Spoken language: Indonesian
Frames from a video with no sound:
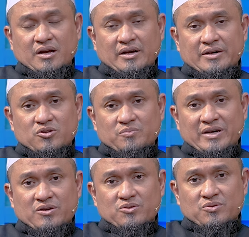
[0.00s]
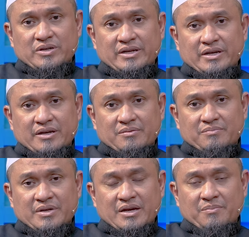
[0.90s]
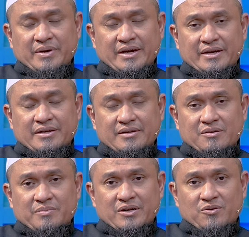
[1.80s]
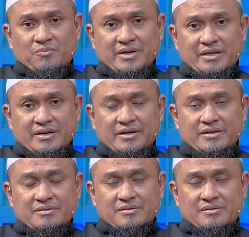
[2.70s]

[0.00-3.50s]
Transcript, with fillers: agar supaya rasul ini menyampaikan kepada umatnya